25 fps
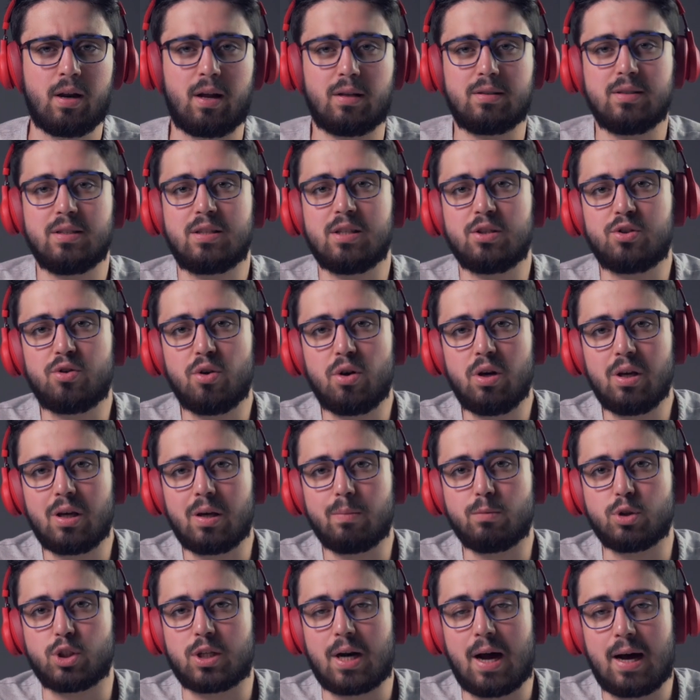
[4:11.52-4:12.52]
Das ist natürlich
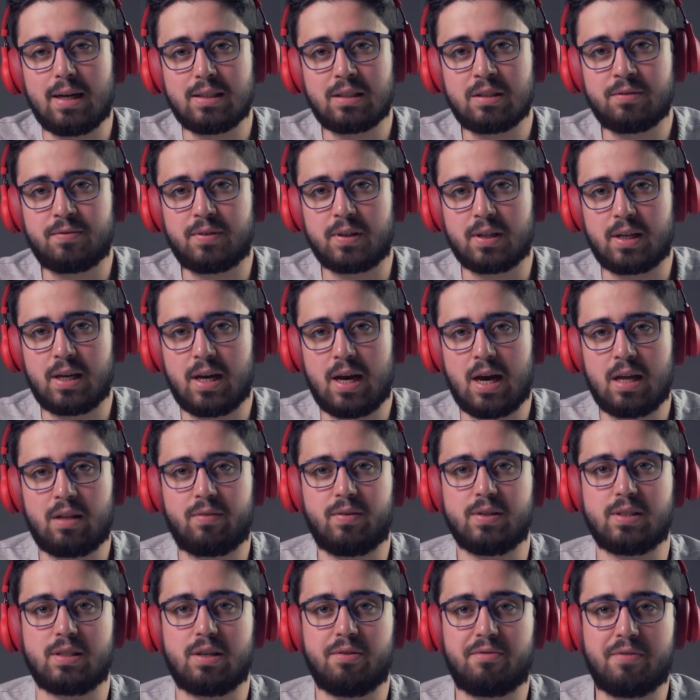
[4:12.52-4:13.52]
im Straßenverkehr
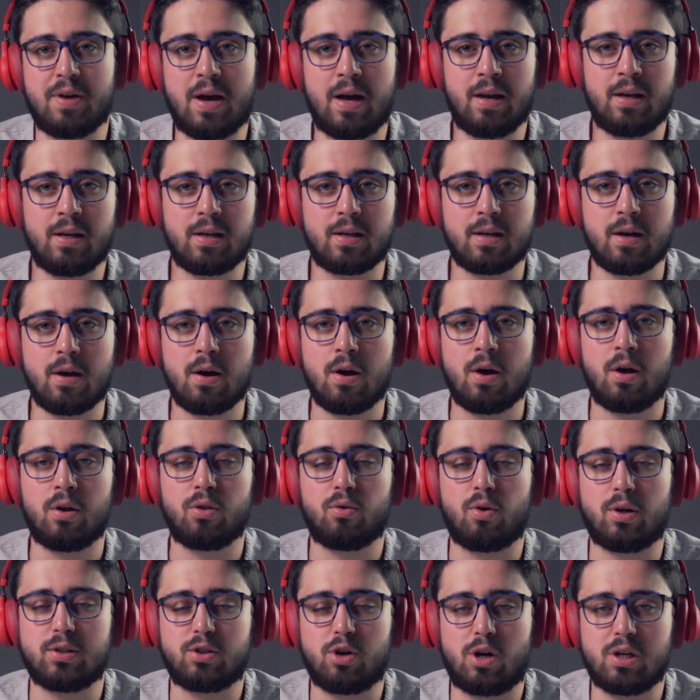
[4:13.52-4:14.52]
etwas gefährlich,
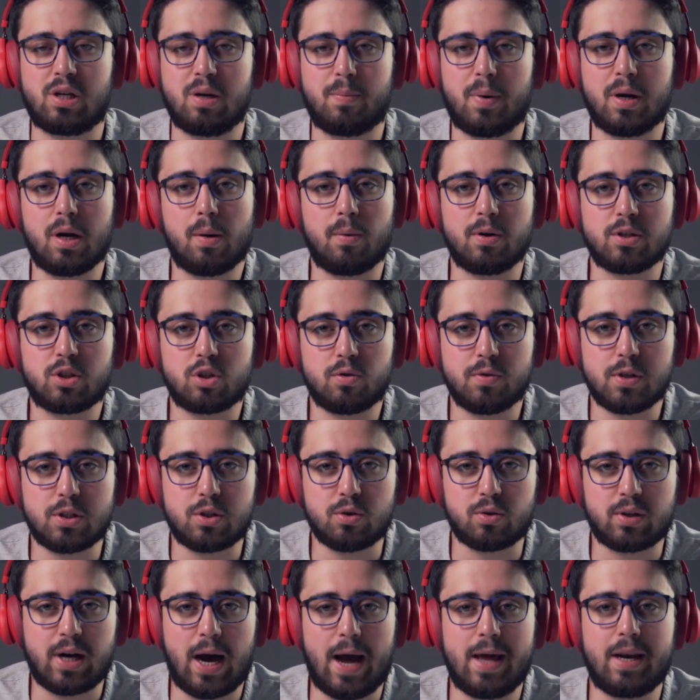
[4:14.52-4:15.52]
dort sollte man aber
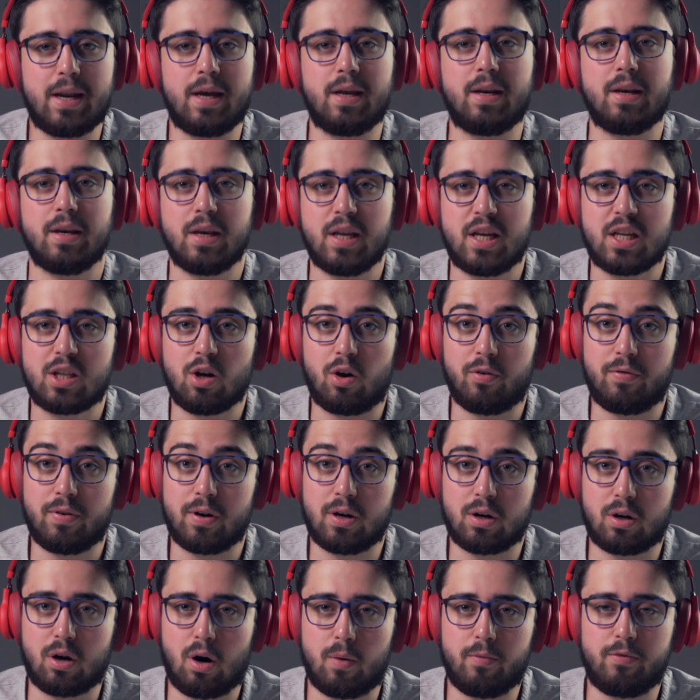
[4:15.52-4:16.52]
sowieso keine nicht
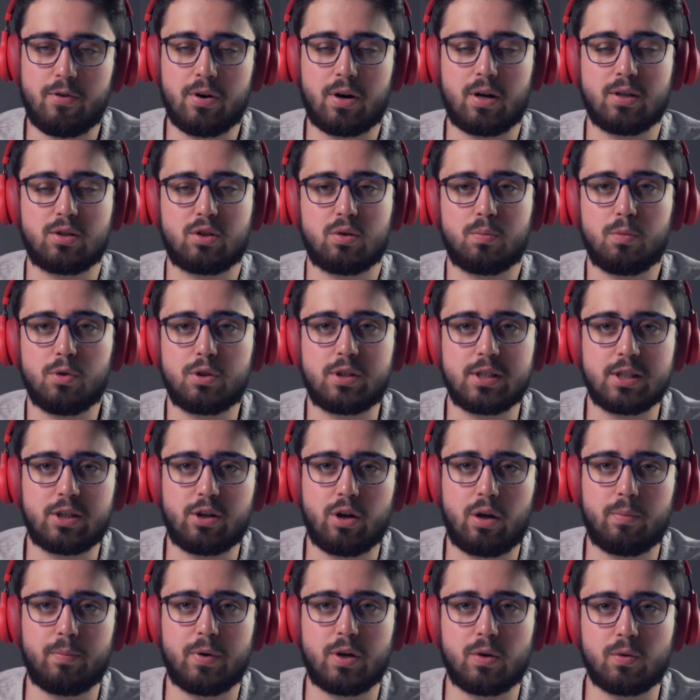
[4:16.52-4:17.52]
offenen Kopfhörer zum
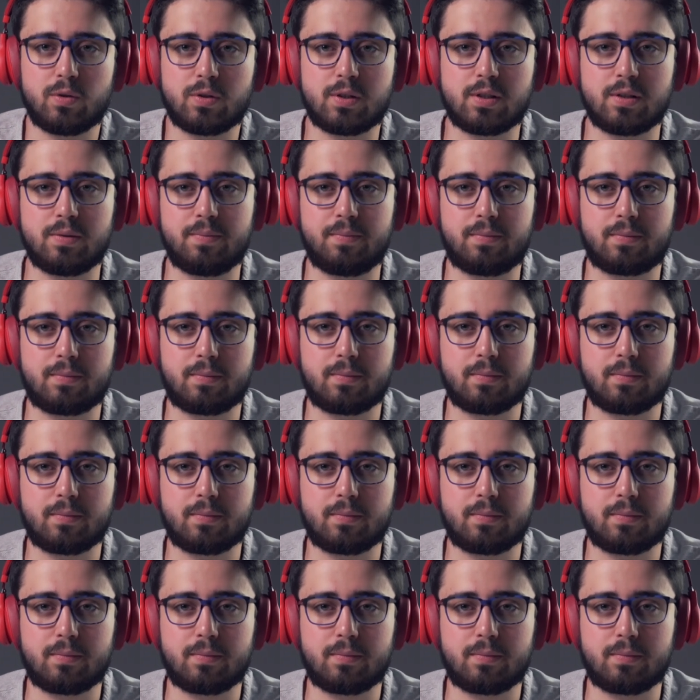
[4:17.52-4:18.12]
Musikhören benutzen.